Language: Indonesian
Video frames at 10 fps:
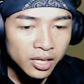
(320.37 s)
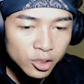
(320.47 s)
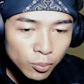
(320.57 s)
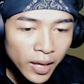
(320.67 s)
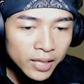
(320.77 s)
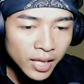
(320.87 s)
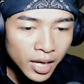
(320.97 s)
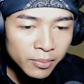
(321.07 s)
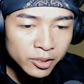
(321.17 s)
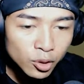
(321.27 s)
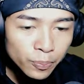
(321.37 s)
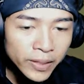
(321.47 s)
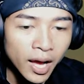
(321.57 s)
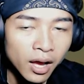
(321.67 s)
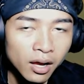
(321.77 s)
hiduplah dalam hidup
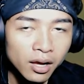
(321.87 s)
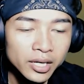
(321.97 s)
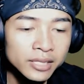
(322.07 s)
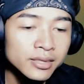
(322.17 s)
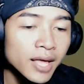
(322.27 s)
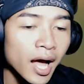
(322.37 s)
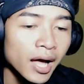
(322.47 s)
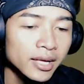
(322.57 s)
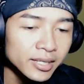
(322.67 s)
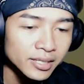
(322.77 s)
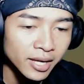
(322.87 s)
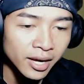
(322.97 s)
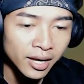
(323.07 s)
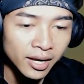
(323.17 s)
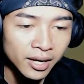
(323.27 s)
yang indah
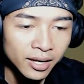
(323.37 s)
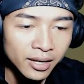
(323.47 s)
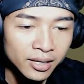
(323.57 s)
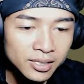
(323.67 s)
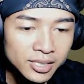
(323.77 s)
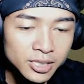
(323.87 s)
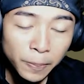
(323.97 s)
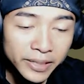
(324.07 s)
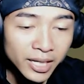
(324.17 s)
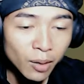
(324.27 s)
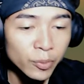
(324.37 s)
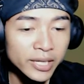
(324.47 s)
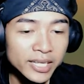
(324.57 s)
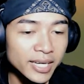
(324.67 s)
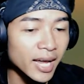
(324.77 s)
yang seperti yang kamu
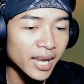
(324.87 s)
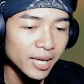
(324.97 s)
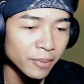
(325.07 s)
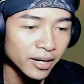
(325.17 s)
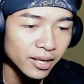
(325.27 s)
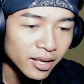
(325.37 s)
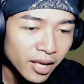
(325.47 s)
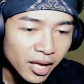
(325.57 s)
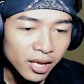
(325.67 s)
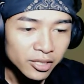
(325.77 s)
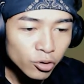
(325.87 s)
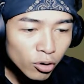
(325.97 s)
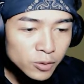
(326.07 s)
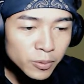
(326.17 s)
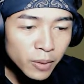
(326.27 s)
inginkan lah ibaratnya. You
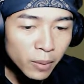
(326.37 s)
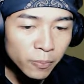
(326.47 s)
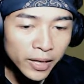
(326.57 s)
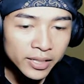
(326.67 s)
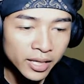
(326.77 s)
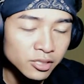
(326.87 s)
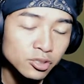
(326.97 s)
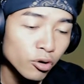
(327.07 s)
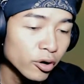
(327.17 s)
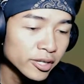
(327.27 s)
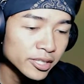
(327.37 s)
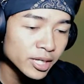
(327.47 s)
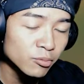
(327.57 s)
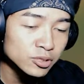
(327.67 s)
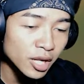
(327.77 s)
always be my pride and joy.
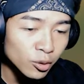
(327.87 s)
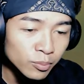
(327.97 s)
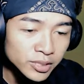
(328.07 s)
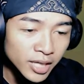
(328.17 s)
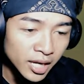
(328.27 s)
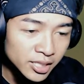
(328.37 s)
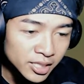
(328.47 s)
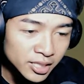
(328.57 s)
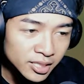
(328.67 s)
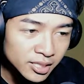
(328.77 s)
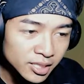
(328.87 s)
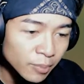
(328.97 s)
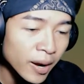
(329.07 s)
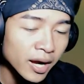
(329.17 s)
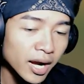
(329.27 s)
Kamu selalu menjadi
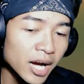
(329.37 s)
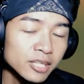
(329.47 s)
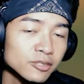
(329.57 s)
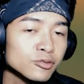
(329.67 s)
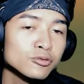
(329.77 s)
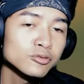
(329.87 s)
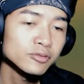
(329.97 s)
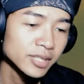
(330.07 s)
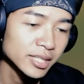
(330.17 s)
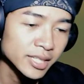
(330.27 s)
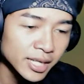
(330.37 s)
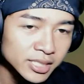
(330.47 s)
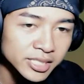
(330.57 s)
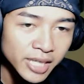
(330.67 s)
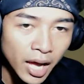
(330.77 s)
kebanggaanku.
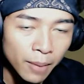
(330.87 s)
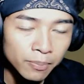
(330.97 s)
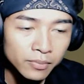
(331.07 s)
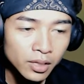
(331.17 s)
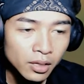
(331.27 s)
siap.